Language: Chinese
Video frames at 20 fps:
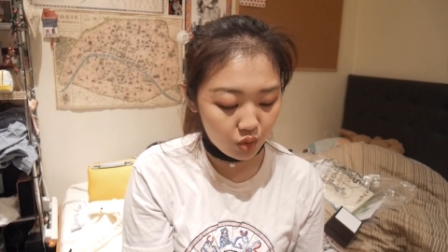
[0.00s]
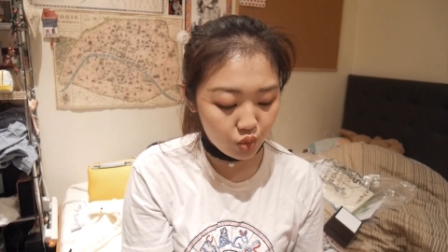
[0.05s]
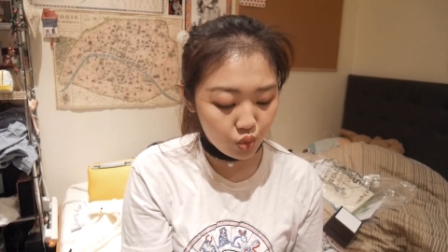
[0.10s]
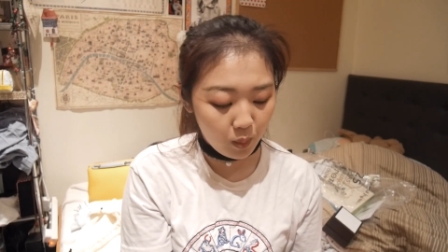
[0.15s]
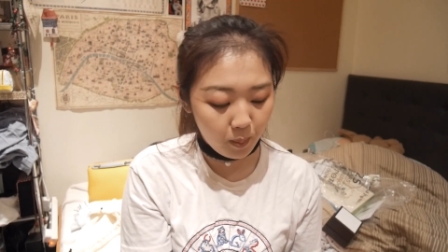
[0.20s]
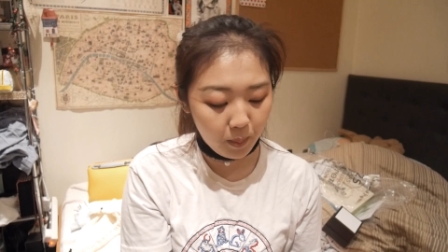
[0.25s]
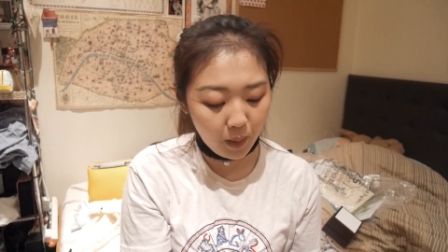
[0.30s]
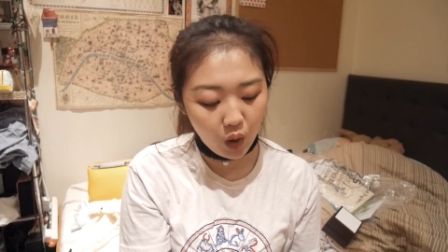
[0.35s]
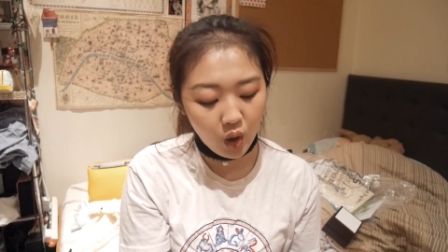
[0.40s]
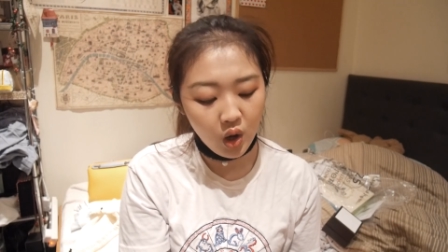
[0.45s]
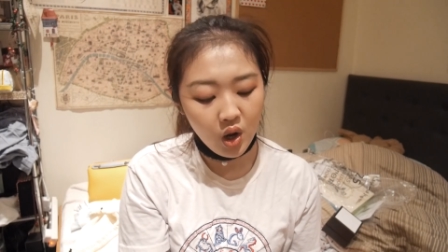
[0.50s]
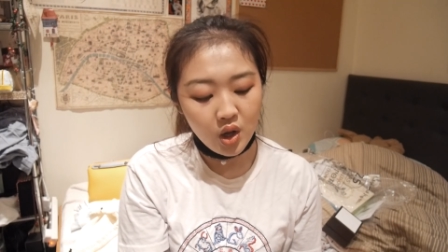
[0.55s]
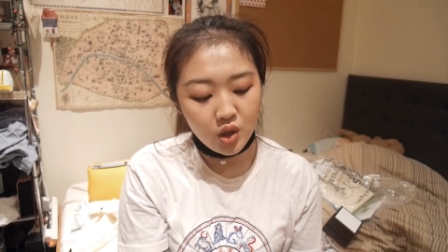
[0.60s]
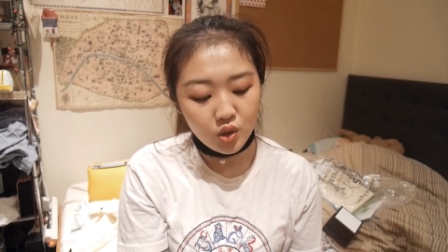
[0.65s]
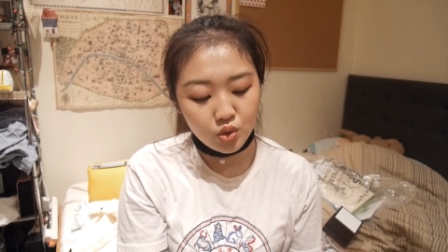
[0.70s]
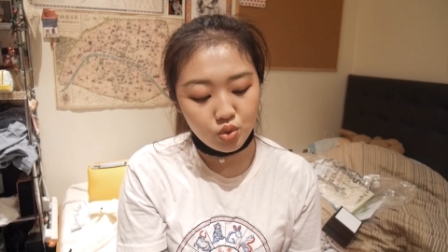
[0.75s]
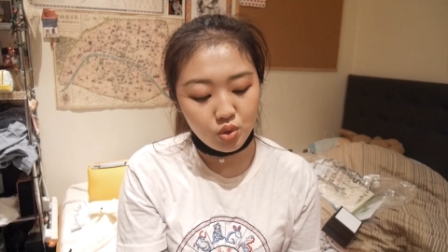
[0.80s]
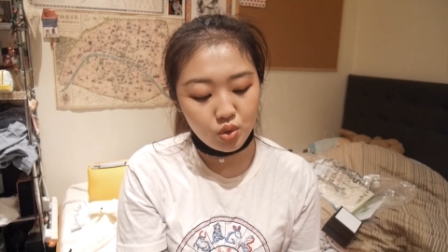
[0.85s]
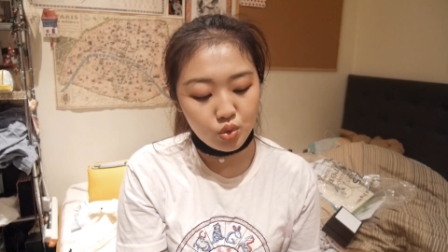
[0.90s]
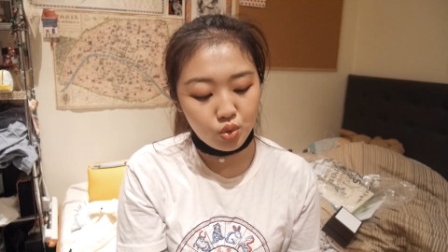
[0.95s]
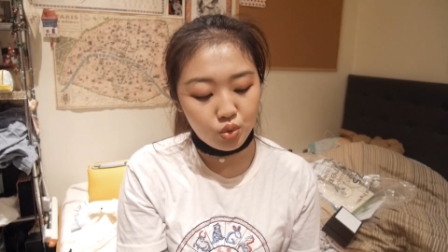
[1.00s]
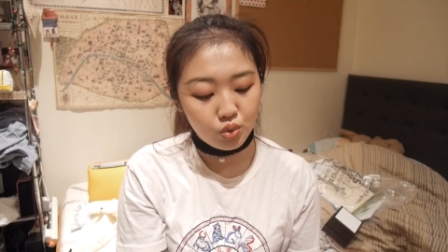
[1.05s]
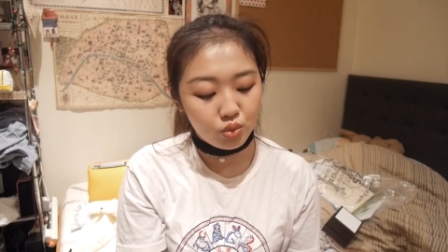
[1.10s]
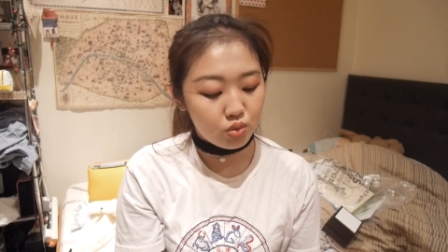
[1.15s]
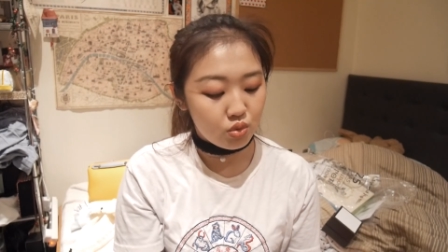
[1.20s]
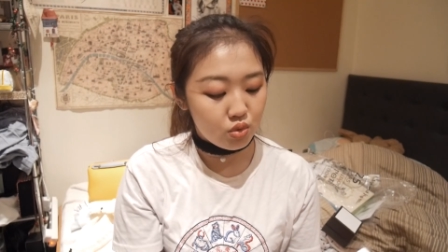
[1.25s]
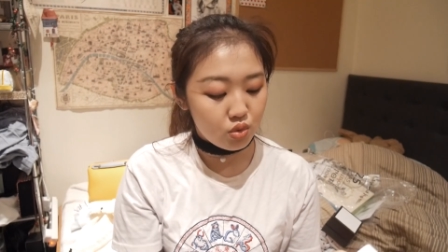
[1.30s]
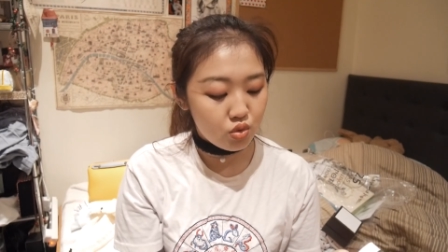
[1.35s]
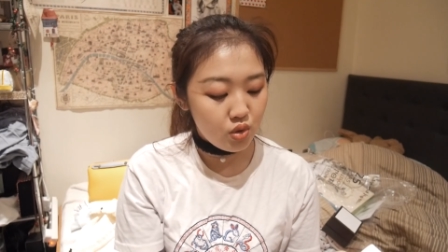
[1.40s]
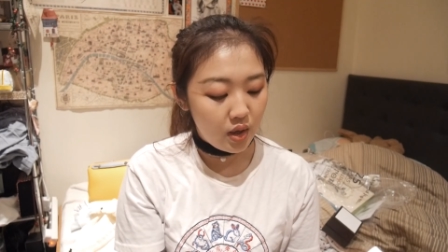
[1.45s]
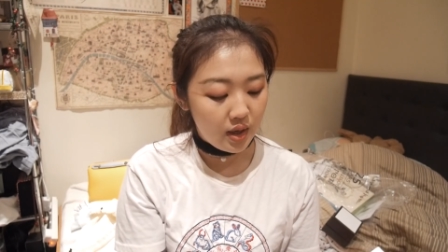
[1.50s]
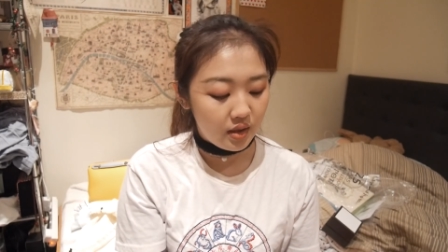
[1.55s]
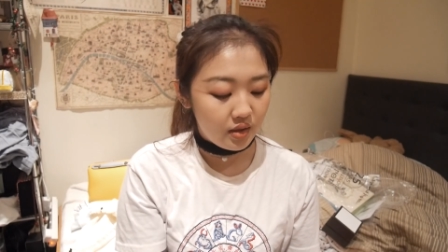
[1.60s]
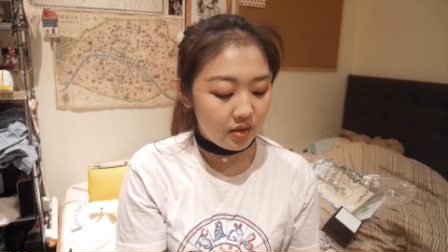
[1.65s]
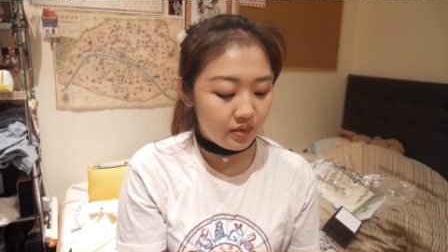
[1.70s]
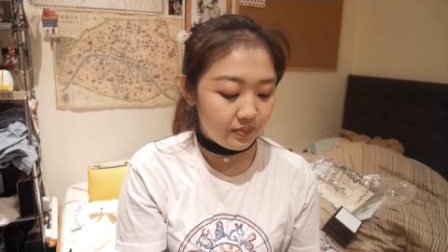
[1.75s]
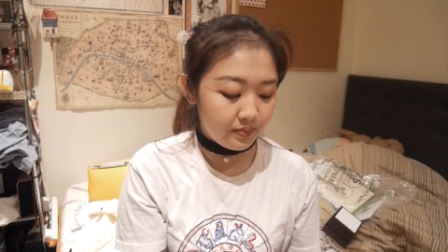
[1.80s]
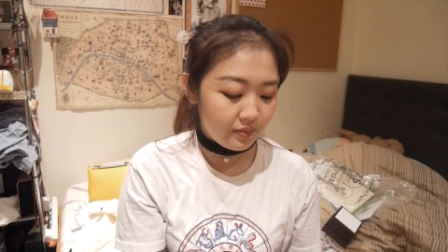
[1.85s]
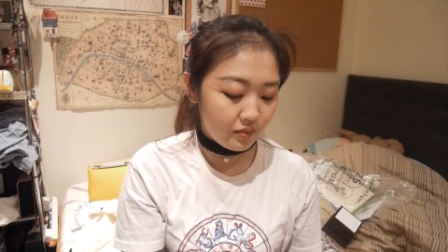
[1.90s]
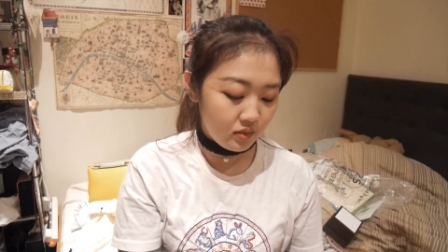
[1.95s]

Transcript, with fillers: 那种包，所以就算了。